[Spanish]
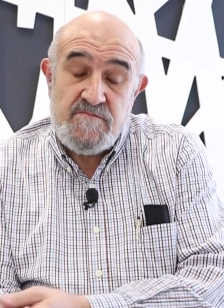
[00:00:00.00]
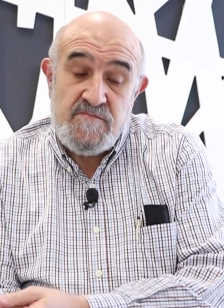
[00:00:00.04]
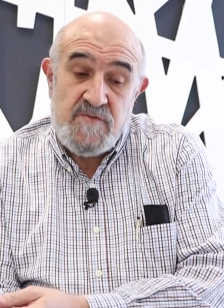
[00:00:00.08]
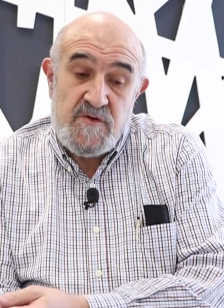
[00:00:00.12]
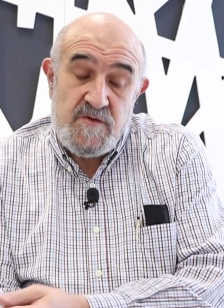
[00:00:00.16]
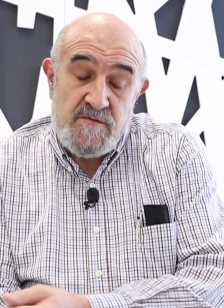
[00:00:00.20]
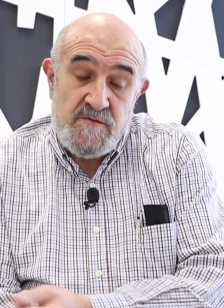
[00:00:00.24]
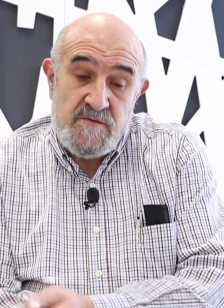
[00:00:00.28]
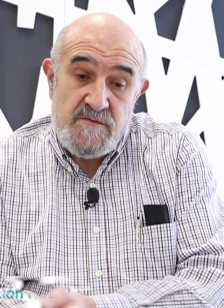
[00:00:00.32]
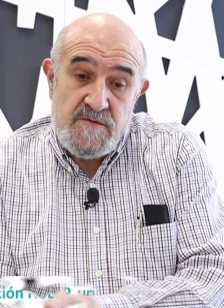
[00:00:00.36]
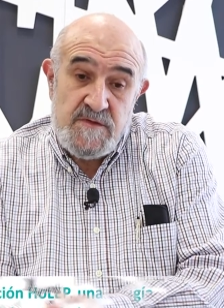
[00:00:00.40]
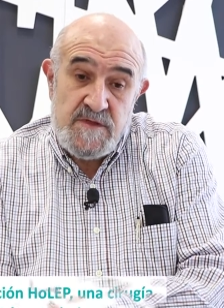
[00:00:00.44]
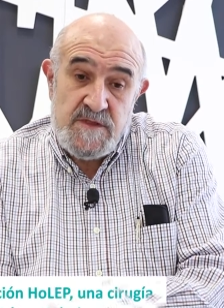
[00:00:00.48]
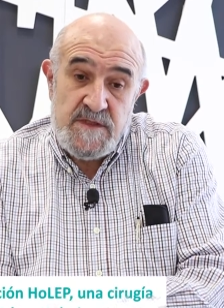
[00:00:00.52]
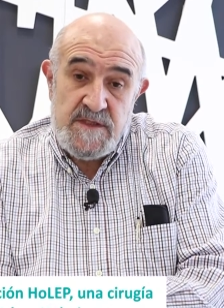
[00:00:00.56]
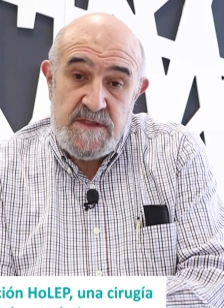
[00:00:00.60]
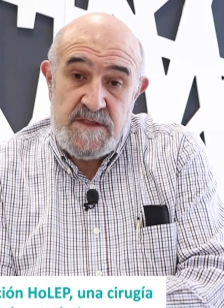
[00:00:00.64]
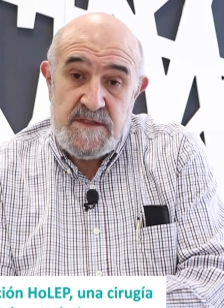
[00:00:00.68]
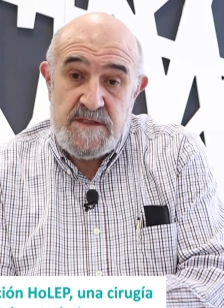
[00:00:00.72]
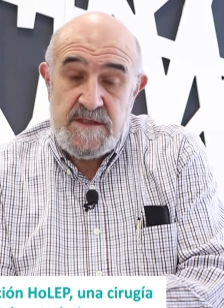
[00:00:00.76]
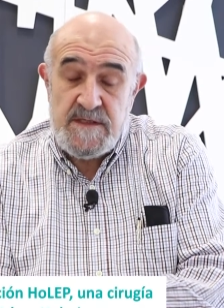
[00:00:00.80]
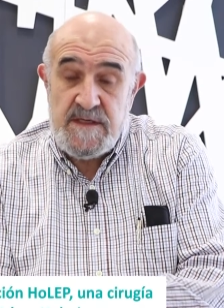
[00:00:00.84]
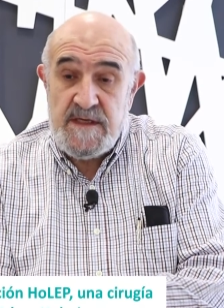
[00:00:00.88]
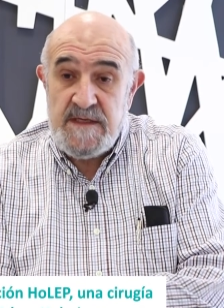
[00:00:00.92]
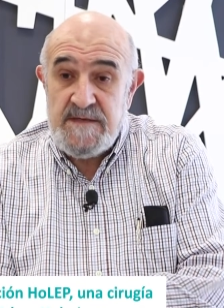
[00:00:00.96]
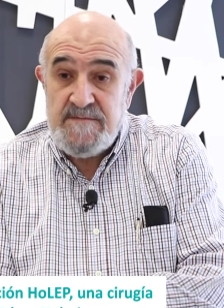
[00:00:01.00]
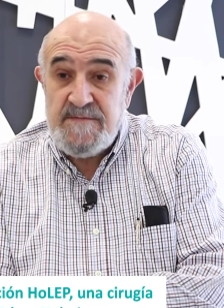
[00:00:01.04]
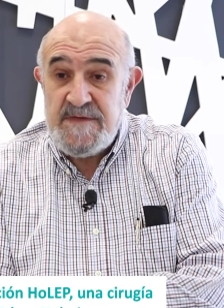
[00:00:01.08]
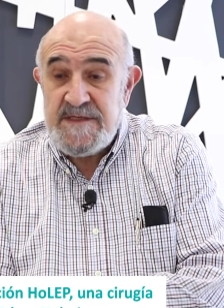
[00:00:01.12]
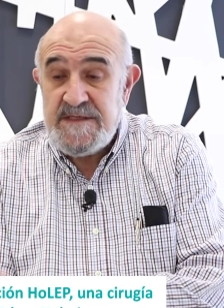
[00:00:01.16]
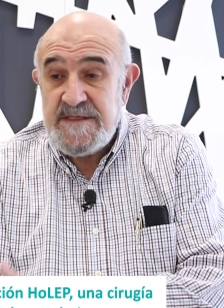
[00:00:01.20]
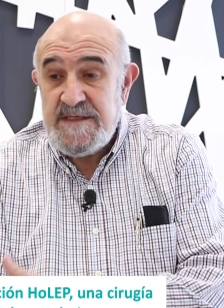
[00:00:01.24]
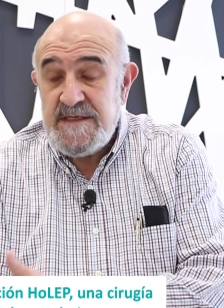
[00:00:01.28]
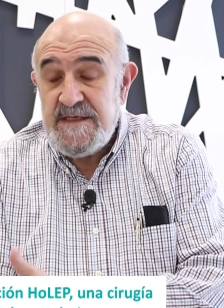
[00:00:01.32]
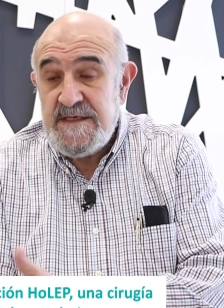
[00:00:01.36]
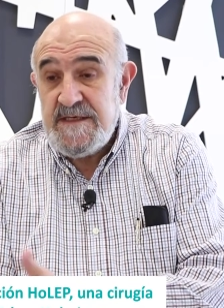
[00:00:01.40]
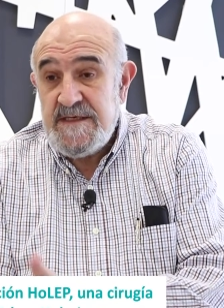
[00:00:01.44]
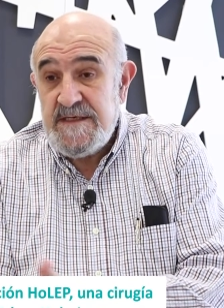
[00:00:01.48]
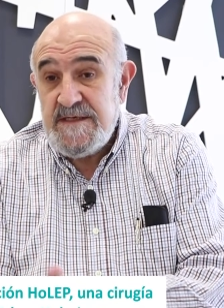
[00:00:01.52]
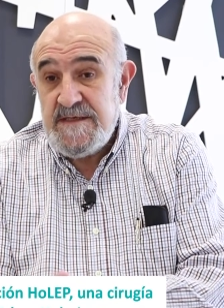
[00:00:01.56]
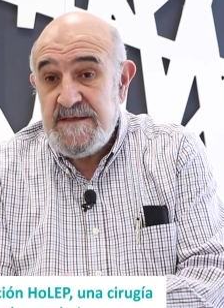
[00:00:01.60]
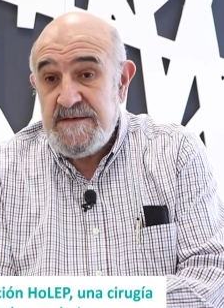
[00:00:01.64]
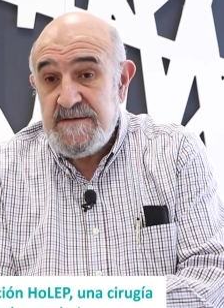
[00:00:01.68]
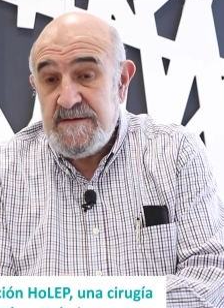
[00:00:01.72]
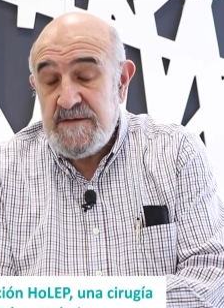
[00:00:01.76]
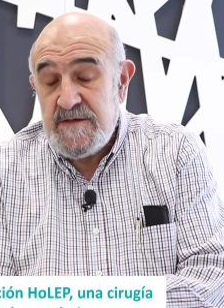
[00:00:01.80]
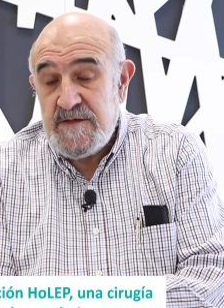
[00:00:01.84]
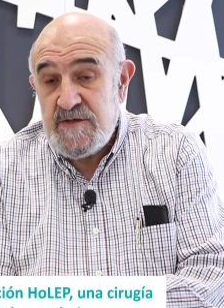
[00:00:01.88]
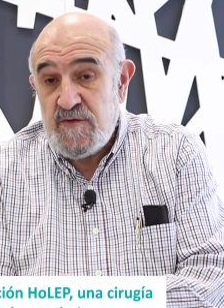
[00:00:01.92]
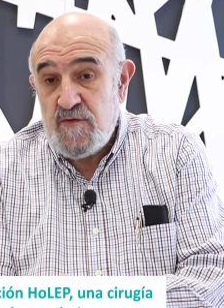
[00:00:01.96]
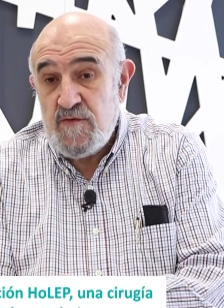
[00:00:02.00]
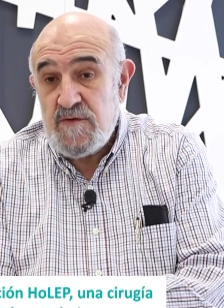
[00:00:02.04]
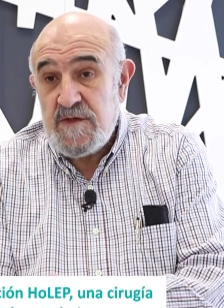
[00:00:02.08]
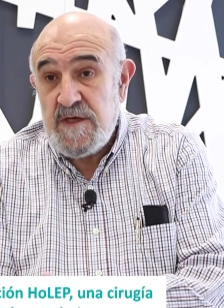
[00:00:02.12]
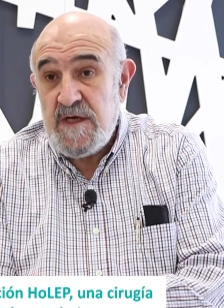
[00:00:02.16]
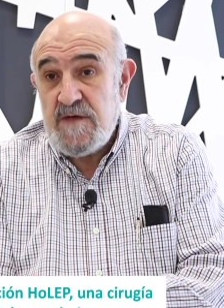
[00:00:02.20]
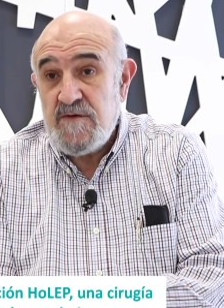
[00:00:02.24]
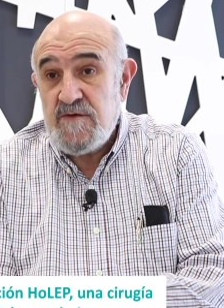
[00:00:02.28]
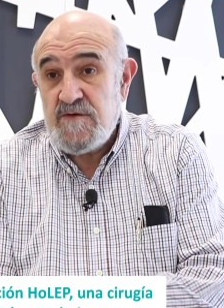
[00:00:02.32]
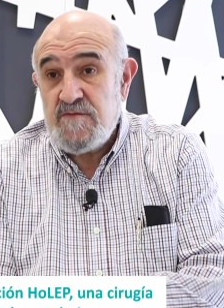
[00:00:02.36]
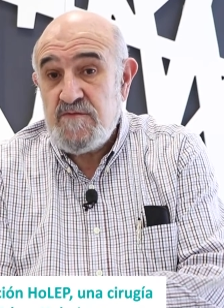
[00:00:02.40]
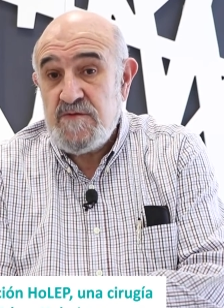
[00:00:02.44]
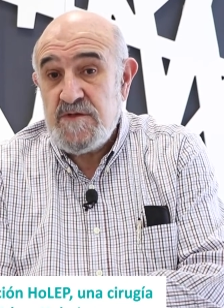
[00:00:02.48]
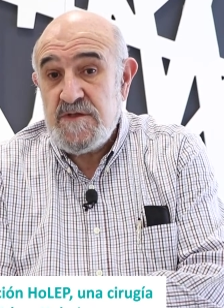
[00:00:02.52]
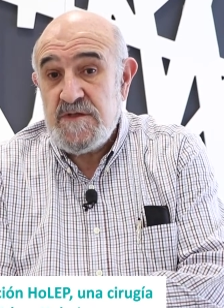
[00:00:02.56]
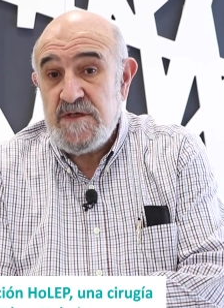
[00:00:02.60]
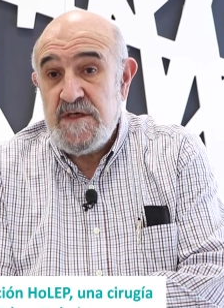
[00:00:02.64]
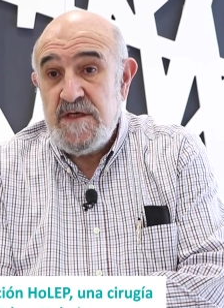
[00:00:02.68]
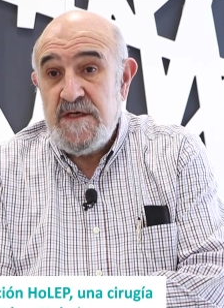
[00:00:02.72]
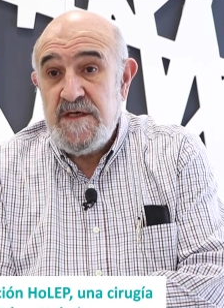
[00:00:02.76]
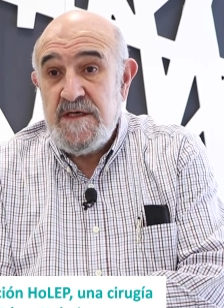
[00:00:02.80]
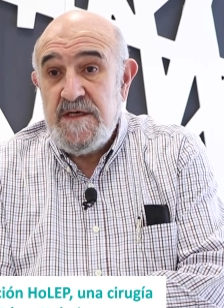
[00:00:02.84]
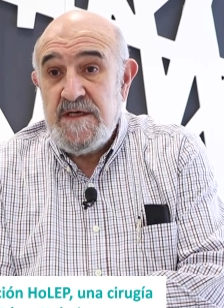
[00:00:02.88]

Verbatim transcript: bueno, eh, además de resultados, pues